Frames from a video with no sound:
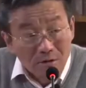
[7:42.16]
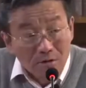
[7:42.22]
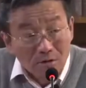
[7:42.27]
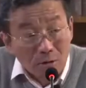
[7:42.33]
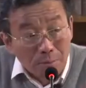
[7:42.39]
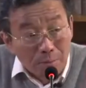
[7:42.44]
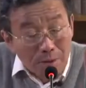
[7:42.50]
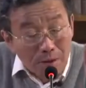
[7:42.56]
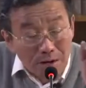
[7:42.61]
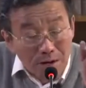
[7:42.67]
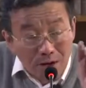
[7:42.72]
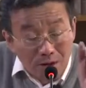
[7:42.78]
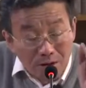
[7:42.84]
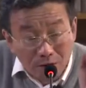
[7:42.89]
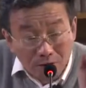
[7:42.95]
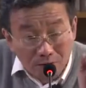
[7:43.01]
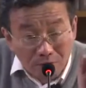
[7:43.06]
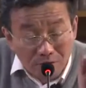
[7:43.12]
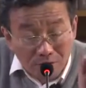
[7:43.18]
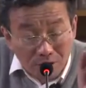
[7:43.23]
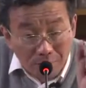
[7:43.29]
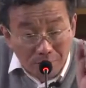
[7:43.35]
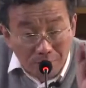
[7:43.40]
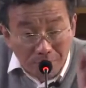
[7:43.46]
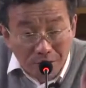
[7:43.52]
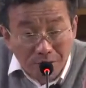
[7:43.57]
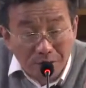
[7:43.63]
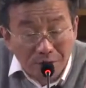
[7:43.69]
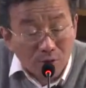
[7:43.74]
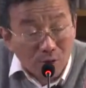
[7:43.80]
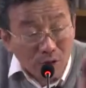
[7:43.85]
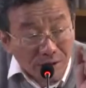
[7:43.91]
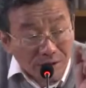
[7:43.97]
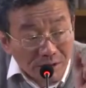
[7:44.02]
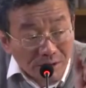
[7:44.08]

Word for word: 所以必要劳动这个比例规